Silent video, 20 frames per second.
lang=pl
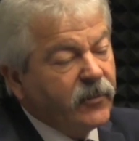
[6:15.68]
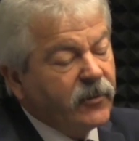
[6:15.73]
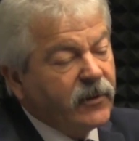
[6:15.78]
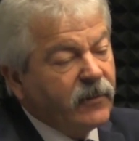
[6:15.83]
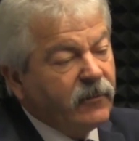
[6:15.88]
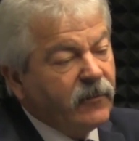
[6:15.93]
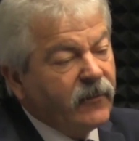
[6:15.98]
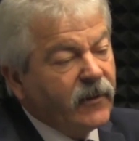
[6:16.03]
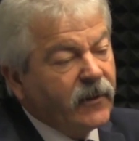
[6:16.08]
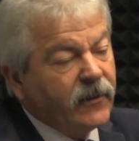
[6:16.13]

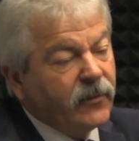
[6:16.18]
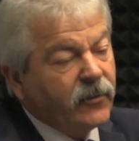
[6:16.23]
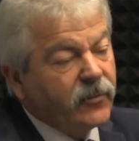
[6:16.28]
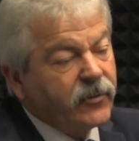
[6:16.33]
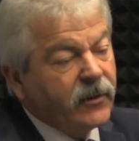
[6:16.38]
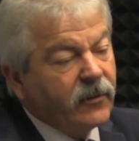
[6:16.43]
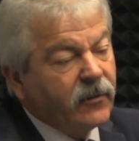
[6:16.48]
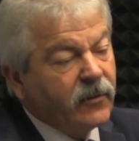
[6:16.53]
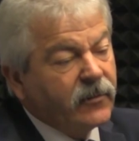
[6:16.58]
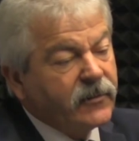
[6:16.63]
podejmowali
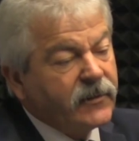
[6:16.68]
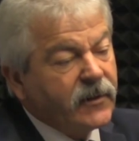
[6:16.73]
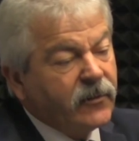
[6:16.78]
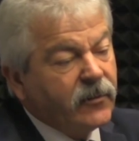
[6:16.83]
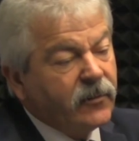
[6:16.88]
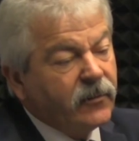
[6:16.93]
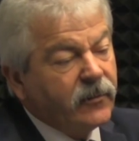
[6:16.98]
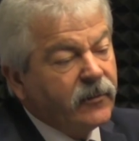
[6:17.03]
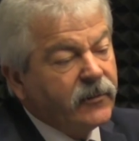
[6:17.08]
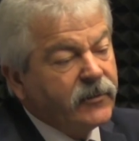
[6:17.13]
różnego
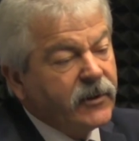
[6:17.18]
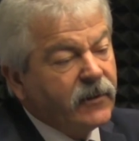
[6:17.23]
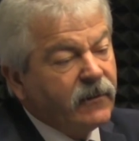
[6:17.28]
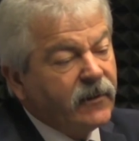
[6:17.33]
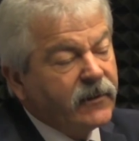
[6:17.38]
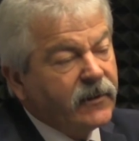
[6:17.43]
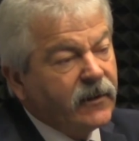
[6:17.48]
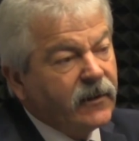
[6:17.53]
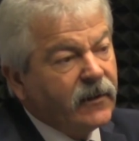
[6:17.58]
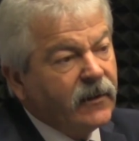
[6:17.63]
rodzaju
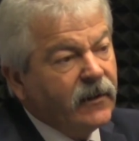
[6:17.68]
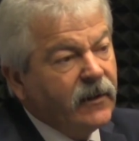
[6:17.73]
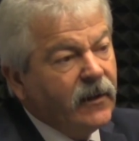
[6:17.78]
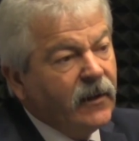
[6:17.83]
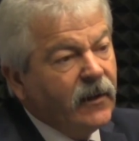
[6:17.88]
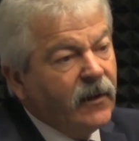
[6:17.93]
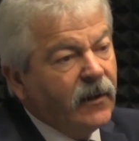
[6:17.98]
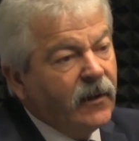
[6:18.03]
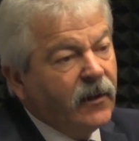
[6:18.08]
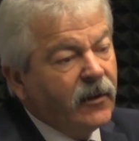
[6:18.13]
działania,
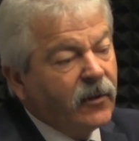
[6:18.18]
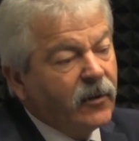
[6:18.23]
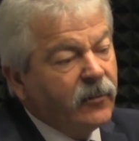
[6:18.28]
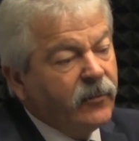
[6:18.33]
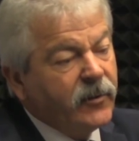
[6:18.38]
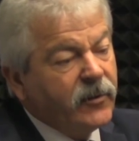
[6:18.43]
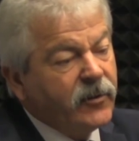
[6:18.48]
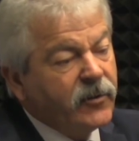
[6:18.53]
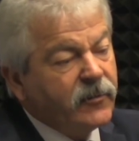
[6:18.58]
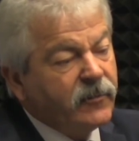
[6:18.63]

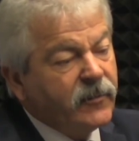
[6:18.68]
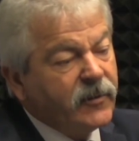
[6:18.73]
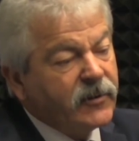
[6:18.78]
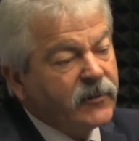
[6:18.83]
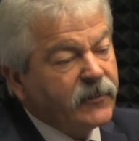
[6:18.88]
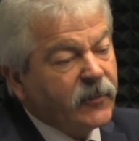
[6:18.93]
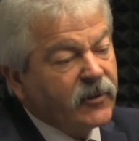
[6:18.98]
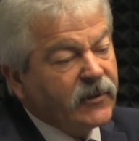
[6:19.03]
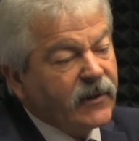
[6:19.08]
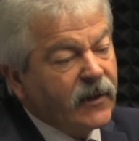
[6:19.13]
robiliśmy
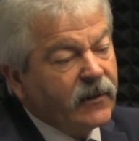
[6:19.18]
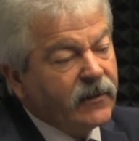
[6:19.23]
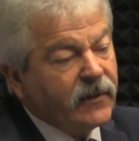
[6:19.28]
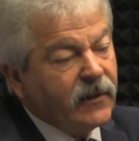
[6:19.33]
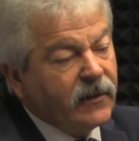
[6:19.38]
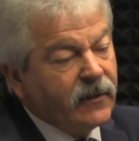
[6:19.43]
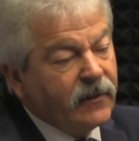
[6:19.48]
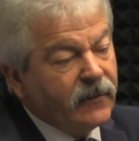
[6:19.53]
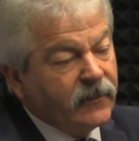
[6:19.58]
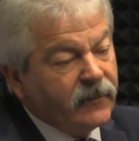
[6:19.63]

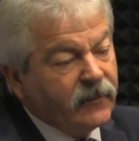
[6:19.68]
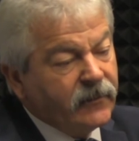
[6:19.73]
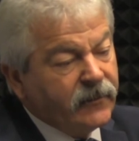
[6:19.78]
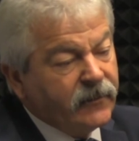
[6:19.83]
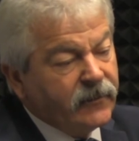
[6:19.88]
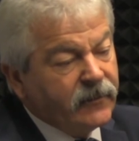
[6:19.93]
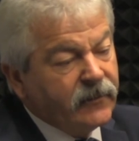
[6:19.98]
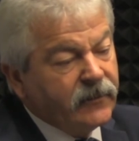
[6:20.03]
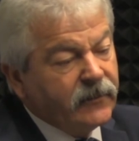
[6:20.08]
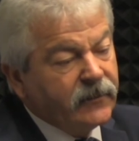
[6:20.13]
spotkania e,
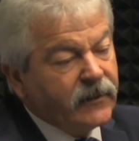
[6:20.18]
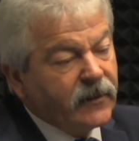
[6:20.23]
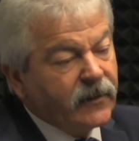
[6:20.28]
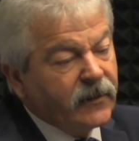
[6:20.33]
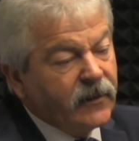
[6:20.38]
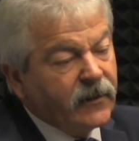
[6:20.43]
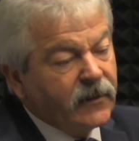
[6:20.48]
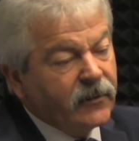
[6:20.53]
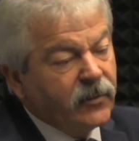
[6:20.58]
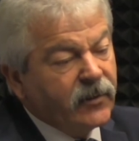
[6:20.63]

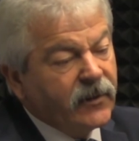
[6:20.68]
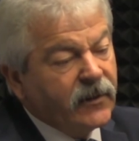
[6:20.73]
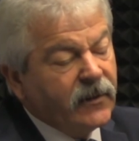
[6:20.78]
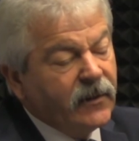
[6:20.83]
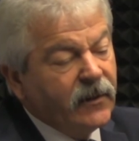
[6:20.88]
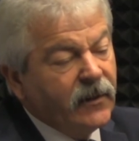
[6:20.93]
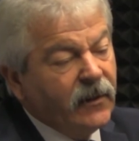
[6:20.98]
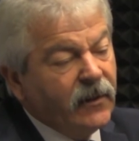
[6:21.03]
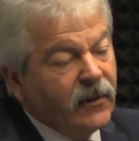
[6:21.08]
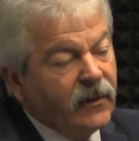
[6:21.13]
takie, które
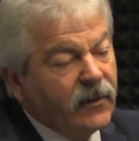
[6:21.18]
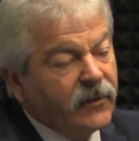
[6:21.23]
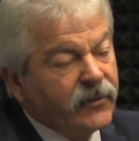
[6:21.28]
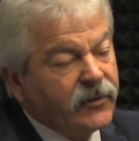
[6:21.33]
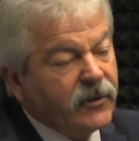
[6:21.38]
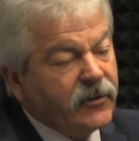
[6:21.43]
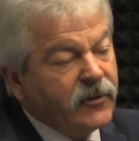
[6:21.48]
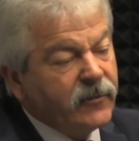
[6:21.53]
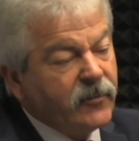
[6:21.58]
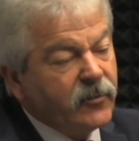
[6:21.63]

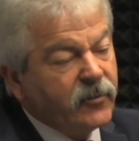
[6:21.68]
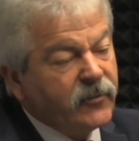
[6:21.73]
chcieliśmy